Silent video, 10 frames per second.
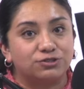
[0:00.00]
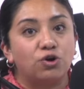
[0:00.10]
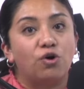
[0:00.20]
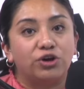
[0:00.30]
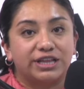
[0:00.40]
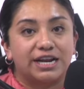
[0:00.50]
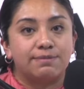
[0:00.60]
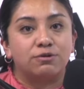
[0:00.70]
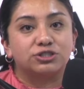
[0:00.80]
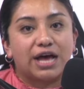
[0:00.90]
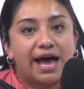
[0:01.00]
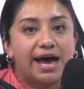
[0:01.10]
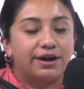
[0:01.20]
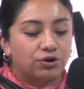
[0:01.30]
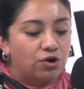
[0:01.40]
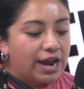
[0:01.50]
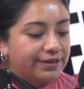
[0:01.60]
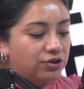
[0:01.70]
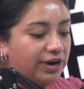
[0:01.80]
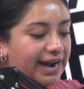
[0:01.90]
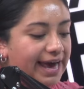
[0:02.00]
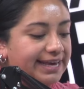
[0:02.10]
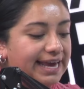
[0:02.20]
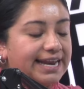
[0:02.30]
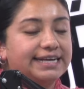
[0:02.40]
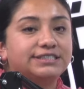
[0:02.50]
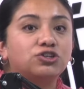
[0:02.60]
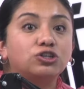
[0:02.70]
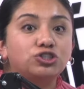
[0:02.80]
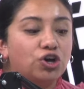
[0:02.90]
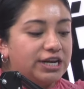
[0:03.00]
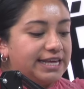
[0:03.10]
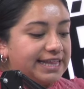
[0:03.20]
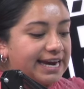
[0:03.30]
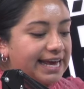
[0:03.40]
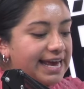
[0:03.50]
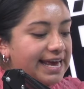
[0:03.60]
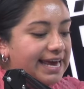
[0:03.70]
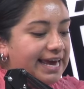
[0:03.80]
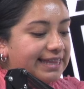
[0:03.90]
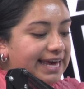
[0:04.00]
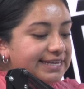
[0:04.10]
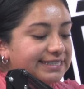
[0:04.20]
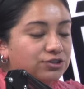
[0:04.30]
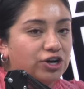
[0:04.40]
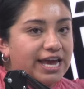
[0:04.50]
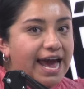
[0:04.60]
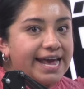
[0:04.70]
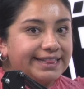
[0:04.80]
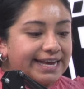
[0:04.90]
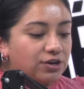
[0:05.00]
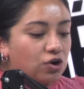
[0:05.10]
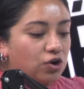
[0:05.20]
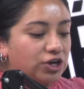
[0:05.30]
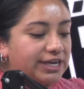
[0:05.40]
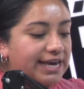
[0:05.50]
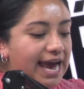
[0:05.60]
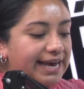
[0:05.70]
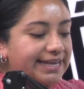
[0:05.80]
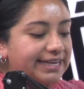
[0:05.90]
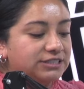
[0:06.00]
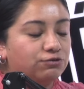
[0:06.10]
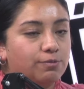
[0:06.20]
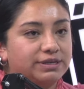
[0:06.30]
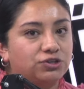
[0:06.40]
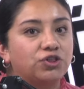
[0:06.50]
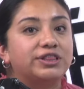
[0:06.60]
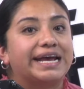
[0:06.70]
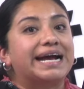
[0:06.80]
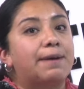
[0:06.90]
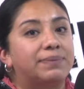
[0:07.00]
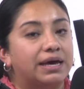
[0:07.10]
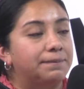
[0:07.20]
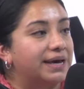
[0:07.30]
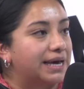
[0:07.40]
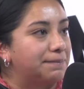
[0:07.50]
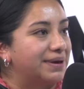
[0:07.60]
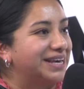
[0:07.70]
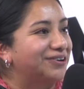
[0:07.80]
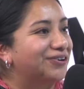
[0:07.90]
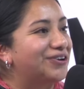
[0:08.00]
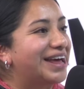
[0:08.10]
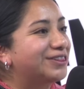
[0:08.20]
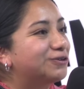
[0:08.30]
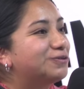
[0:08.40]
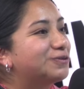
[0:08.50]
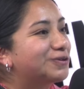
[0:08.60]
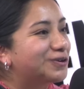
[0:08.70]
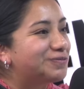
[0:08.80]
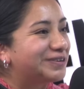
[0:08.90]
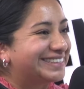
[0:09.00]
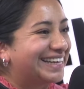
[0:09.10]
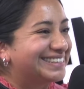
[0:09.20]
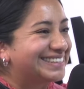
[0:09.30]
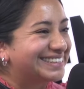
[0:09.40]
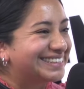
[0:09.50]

esto, hoy tenemos a Rolando Garay, él es socio líder de asesoría en tecnología y transformación de KPMG México. Rolando, ¿cómo estás?